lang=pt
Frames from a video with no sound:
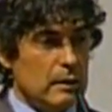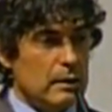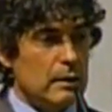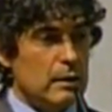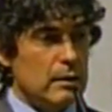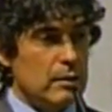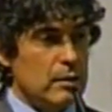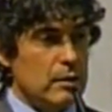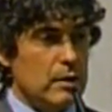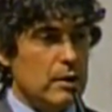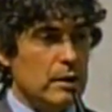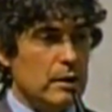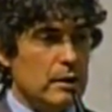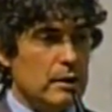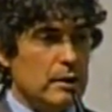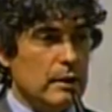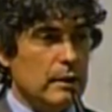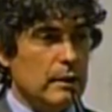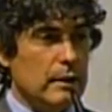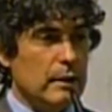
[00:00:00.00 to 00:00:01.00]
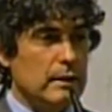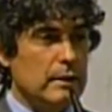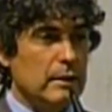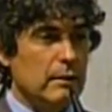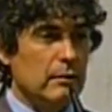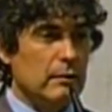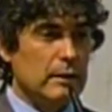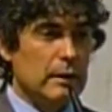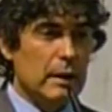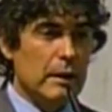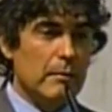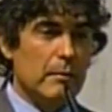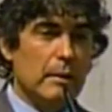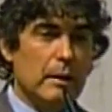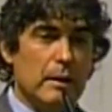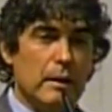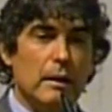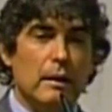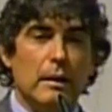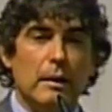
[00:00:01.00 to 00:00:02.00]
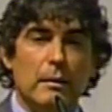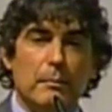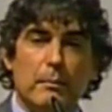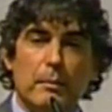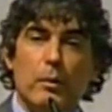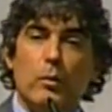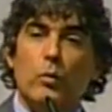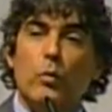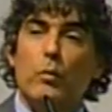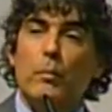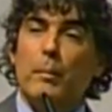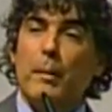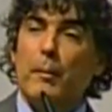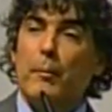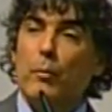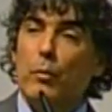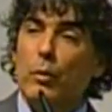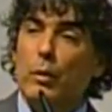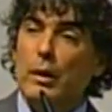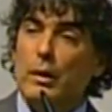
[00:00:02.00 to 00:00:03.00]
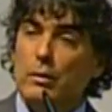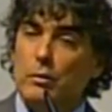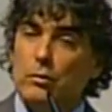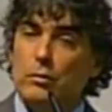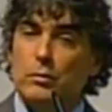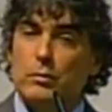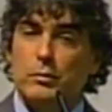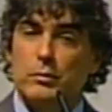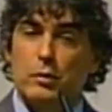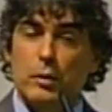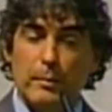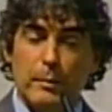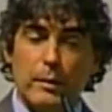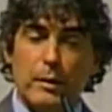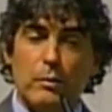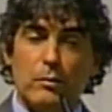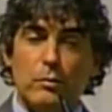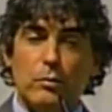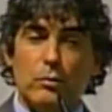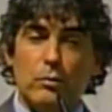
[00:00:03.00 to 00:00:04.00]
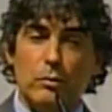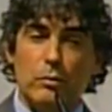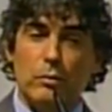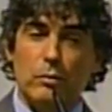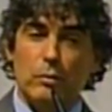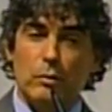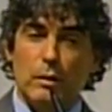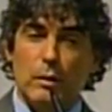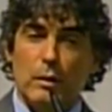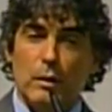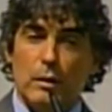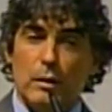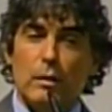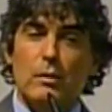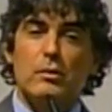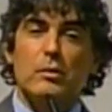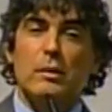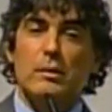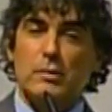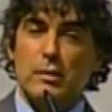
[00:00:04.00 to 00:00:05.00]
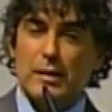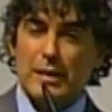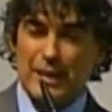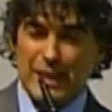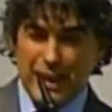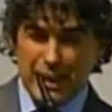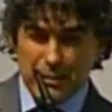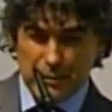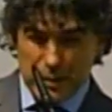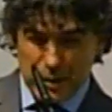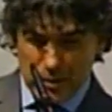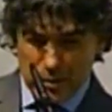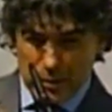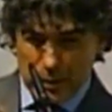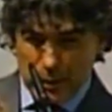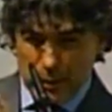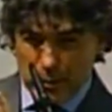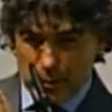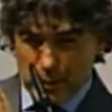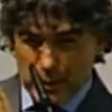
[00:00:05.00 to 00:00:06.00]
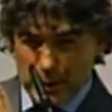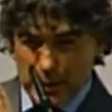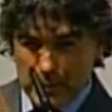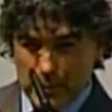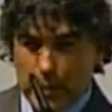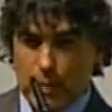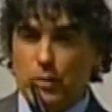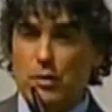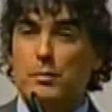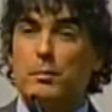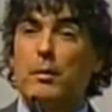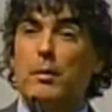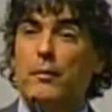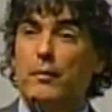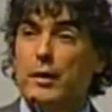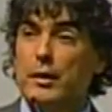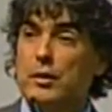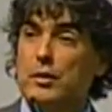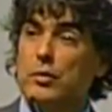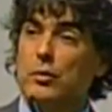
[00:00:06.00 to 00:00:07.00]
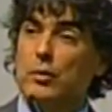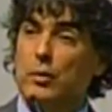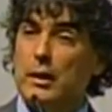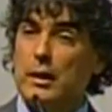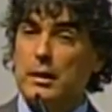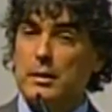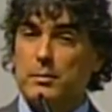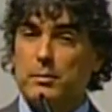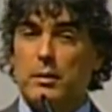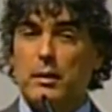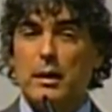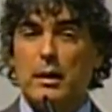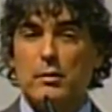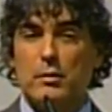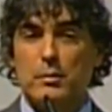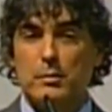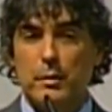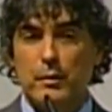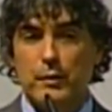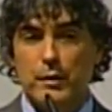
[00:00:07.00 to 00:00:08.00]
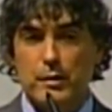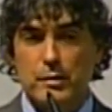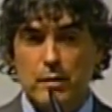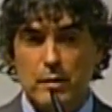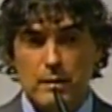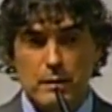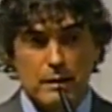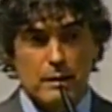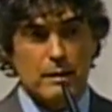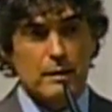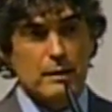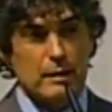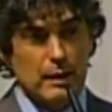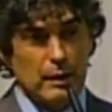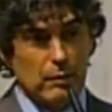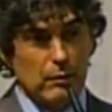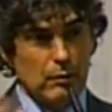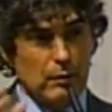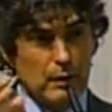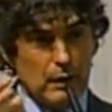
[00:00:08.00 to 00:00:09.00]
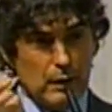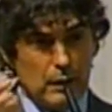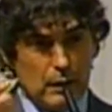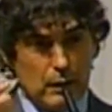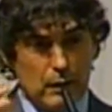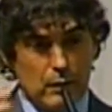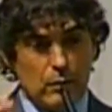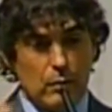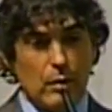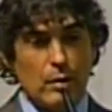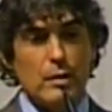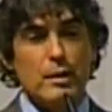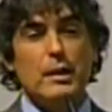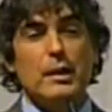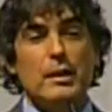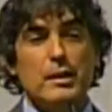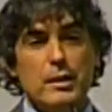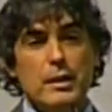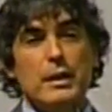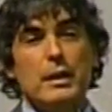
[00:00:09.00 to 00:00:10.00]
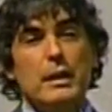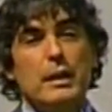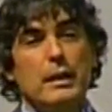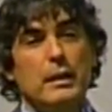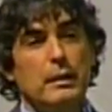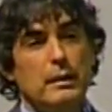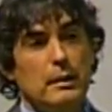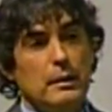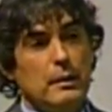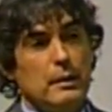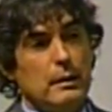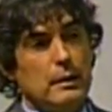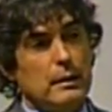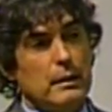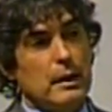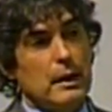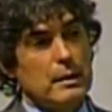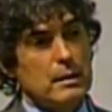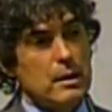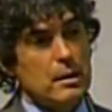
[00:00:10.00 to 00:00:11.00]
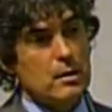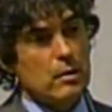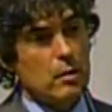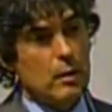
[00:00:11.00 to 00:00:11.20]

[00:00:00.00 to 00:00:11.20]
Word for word: Santista. Esse é um tema que preocupa muito, sobretudo não só a sociedade, mas sobretudo também os professores, porque os professores que estão no dia a dia das